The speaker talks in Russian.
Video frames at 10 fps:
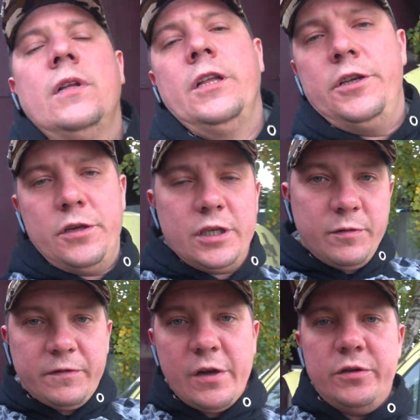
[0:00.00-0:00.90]
Еще раз
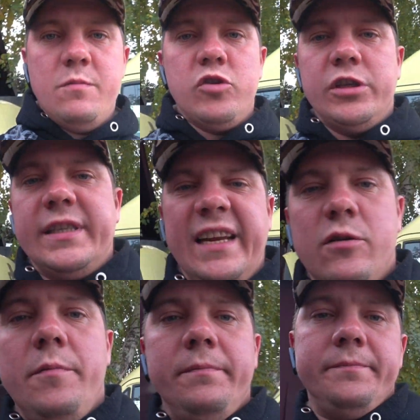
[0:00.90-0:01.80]
повторюсь, можно
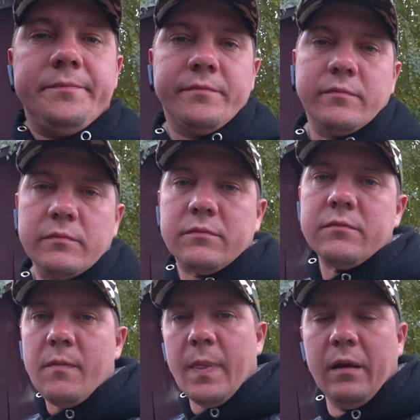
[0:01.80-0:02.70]
целиком,
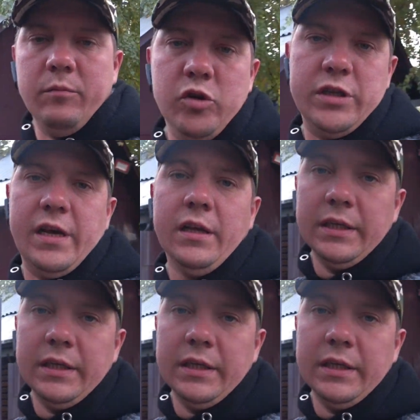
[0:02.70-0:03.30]
можно